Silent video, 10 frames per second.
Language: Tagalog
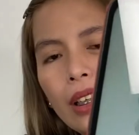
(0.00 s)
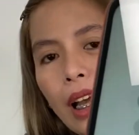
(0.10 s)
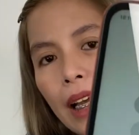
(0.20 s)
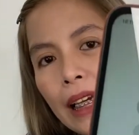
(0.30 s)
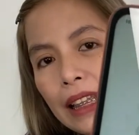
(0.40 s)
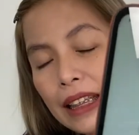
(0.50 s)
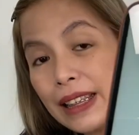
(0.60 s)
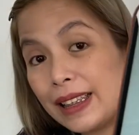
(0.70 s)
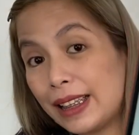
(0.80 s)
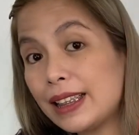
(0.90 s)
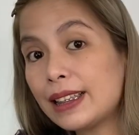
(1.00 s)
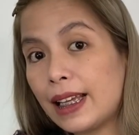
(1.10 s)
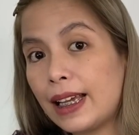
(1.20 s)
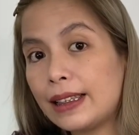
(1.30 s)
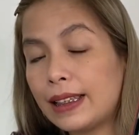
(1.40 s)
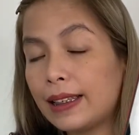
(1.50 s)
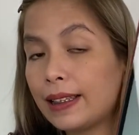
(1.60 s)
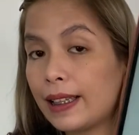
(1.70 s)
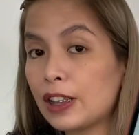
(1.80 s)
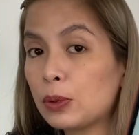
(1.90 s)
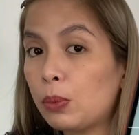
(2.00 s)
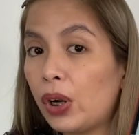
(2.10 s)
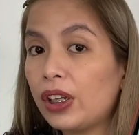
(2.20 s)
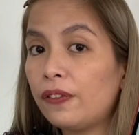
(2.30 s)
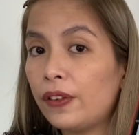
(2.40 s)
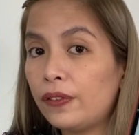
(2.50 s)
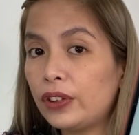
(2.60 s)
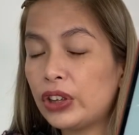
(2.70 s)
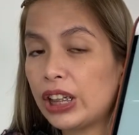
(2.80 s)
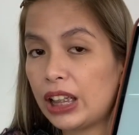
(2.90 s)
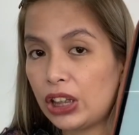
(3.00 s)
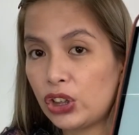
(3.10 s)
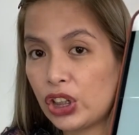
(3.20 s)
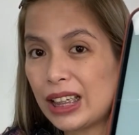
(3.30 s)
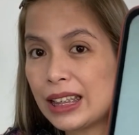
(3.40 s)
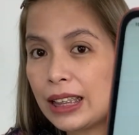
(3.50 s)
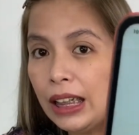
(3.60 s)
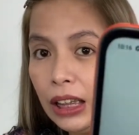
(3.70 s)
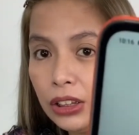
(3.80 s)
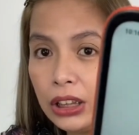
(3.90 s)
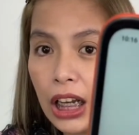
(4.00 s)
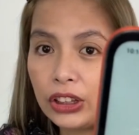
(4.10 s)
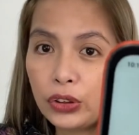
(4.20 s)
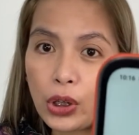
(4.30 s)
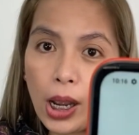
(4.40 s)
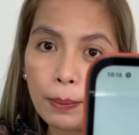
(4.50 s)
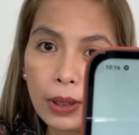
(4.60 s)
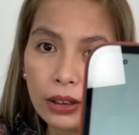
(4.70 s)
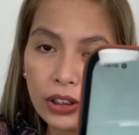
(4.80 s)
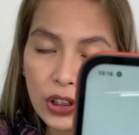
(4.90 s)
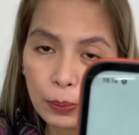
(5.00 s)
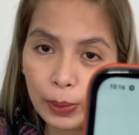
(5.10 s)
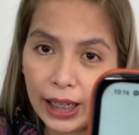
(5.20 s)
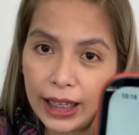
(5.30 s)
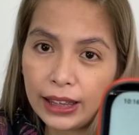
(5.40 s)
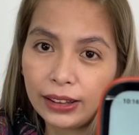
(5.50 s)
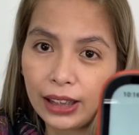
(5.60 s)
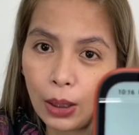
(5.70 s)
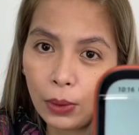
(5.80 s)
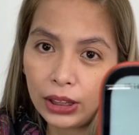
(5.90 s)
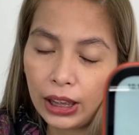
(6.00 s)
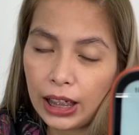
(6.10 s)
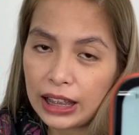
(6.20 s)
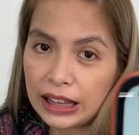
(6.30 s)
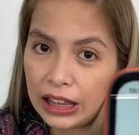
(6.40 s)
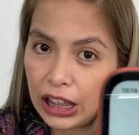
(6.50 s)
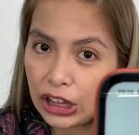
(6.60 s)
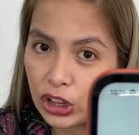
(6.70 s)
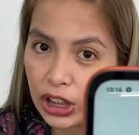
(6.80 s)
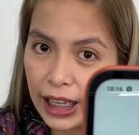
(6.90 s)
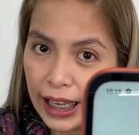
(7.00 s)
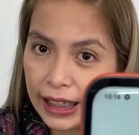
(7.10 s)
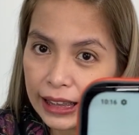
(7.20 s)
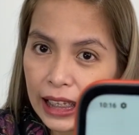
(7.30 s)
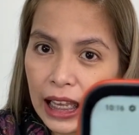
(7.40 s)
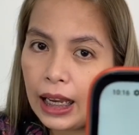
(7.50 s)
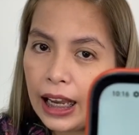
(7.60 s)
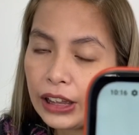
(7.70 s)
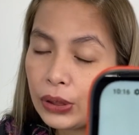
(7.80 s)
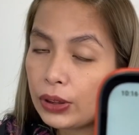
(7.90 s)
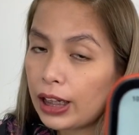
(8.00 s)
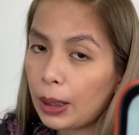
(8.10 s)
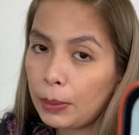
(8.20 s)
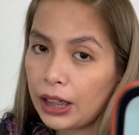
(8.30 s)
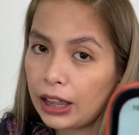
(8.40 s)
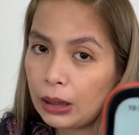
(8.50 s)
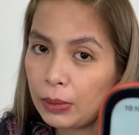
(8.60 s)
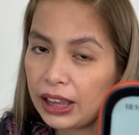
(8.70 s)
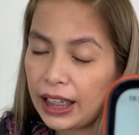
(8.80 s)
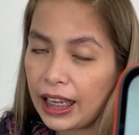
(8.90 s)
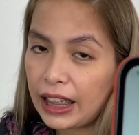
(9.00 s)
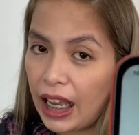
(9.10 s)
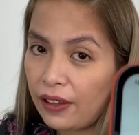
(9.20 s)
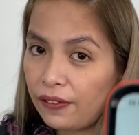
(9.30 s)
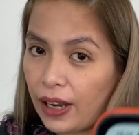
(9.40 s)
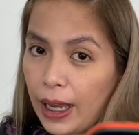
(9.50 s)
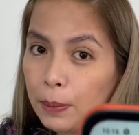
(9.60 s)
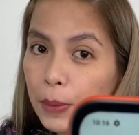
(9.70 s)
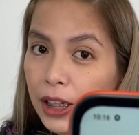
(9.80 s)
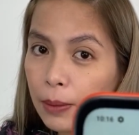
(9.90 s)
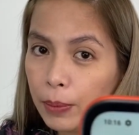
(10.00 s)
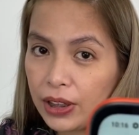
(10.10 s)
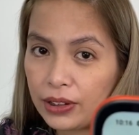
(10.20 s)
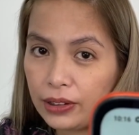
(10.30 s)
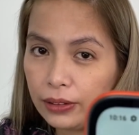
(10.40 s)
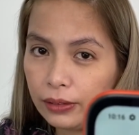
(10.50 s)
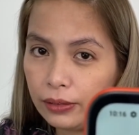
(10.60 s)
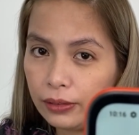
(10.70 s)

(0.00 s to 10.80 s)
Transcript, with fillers: Ang kanyang screen size is 6.53 inches. Dot drop display ang tawag nila sa notch na yan. At yung camera naman na yan ay 5 megapixel.